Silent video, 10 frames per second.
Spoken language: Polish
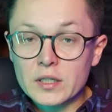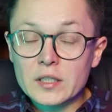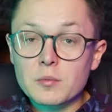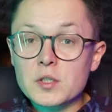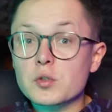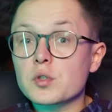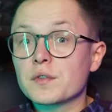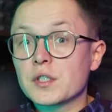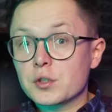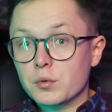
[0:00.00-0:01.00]
Natomiast to, co
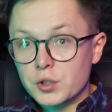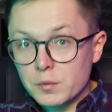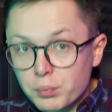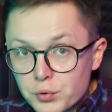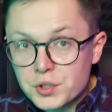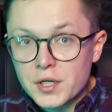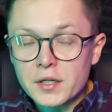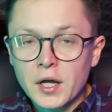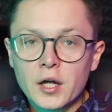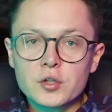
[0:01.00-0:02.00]
wydarzyło się
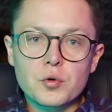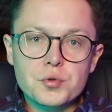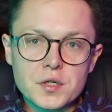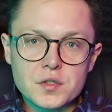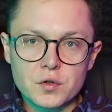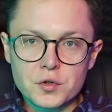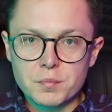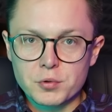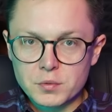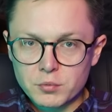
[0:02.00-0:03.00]
później, to już jest coś,
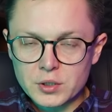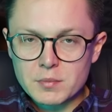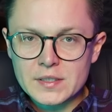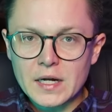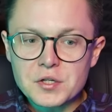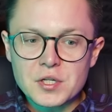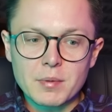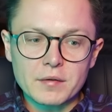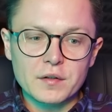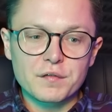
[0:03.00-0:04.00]
po czym możemy zganić
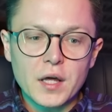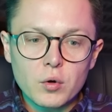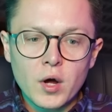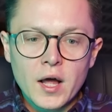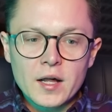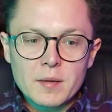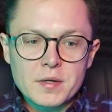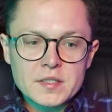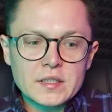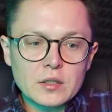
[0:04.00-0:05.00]
naprawdę wielu
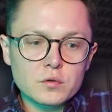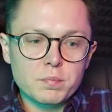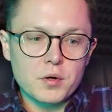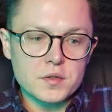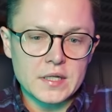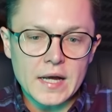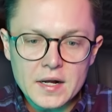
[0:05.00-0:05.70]
reprezentantów Polski.